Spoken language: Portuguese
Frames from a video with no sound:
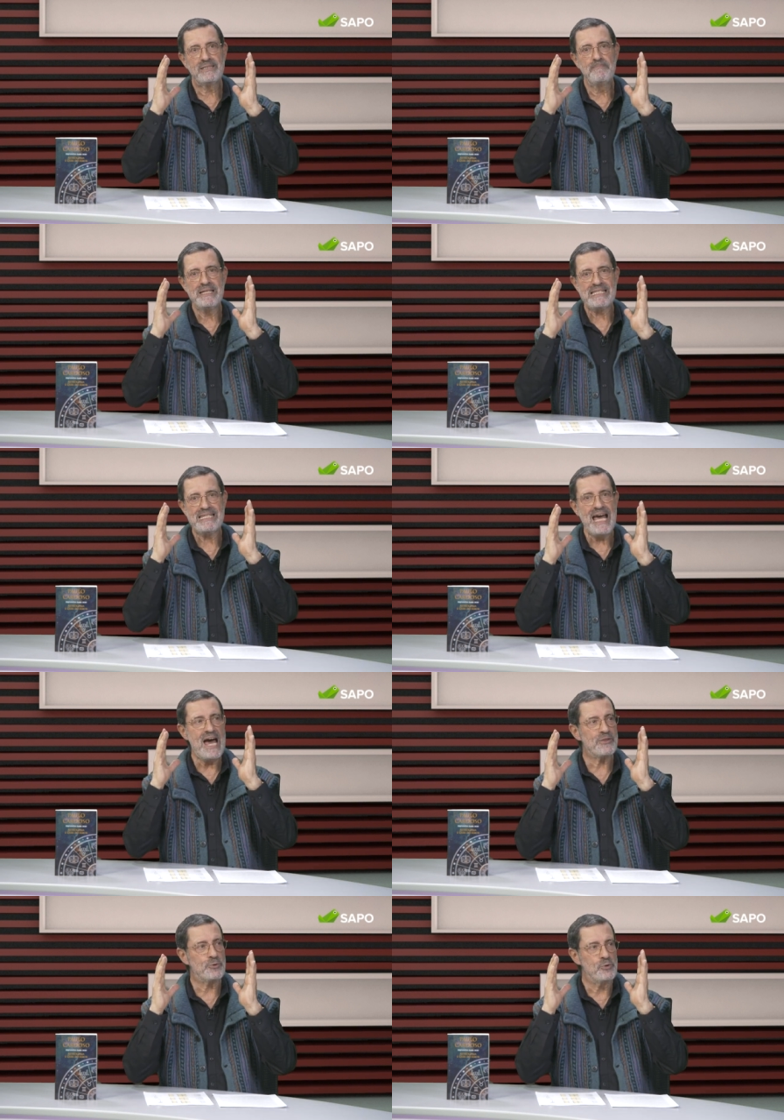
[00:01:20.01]

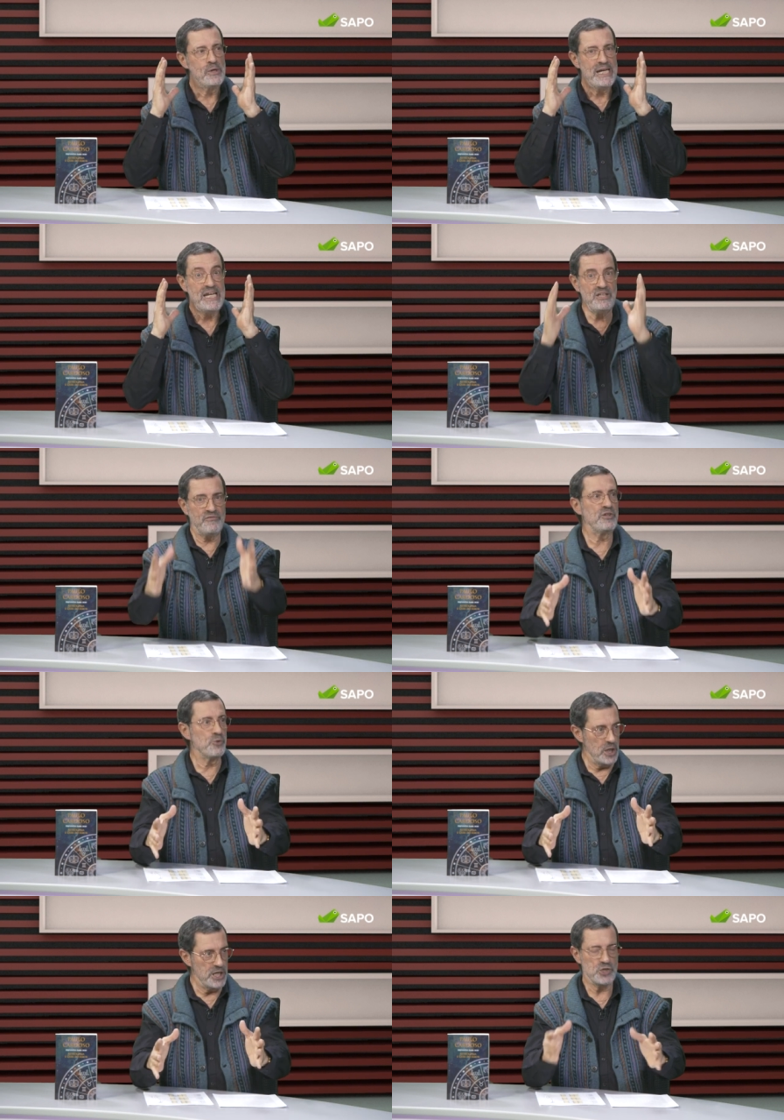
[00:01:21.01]
demasiado
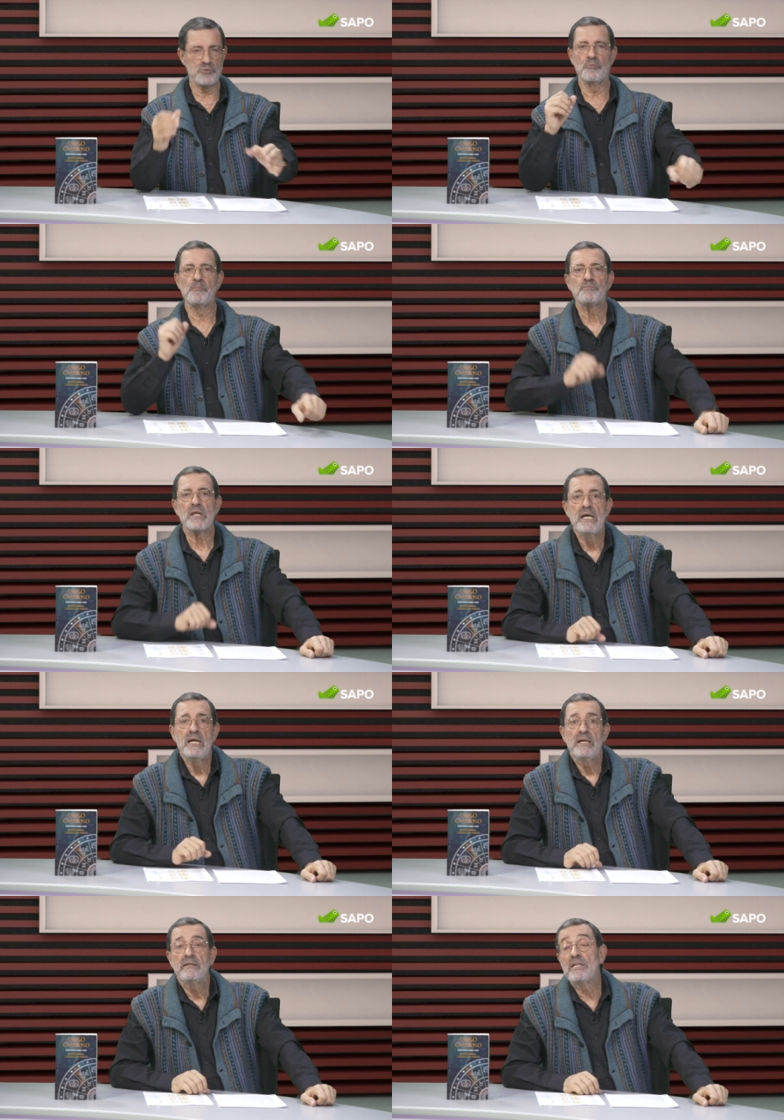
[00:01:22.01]
individualismo. Uhum.
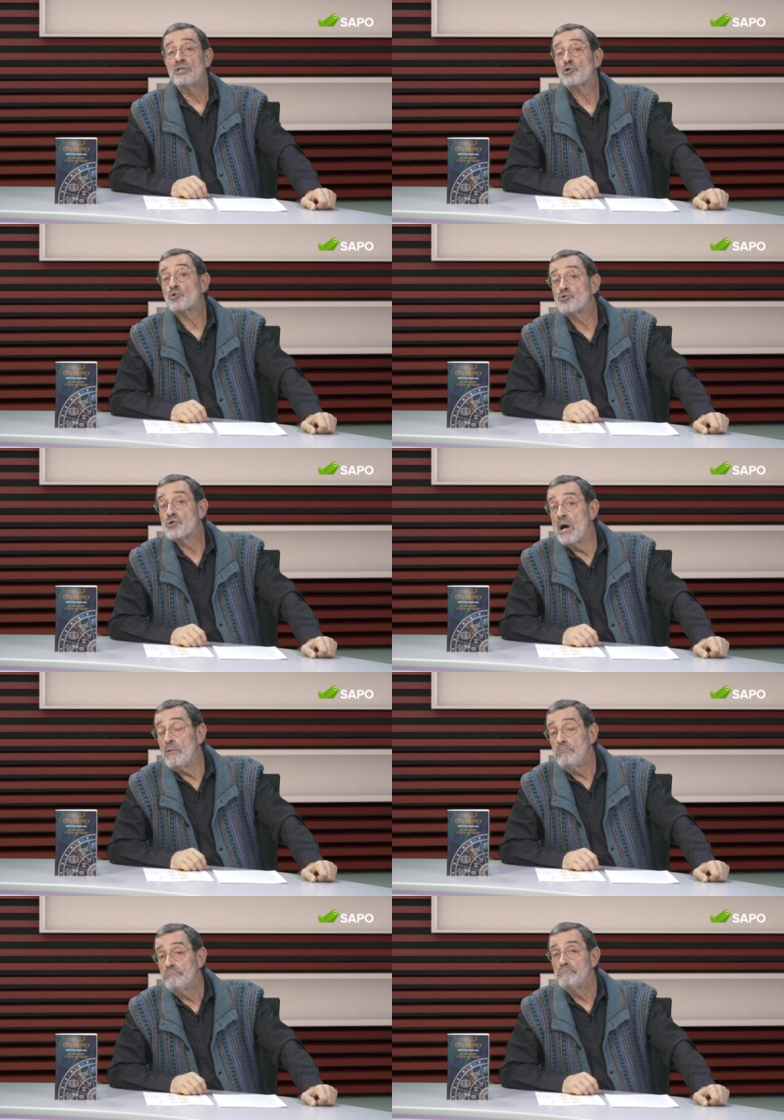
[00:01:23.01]
Da
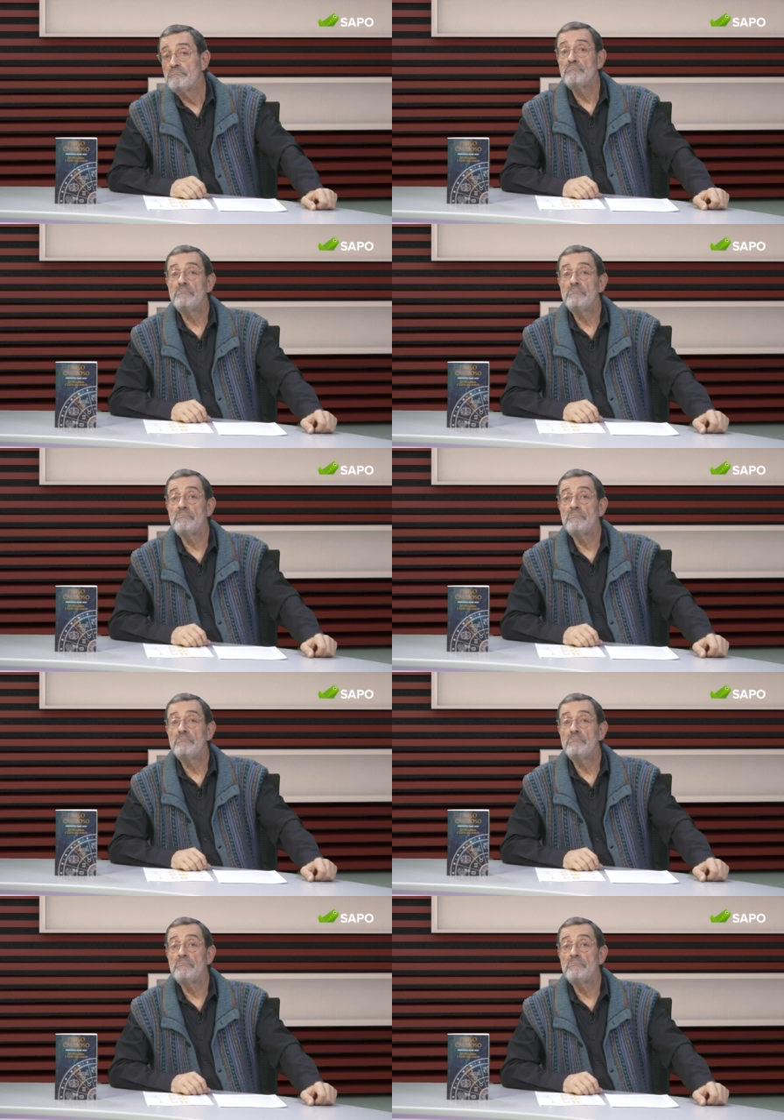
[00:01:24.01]
discussão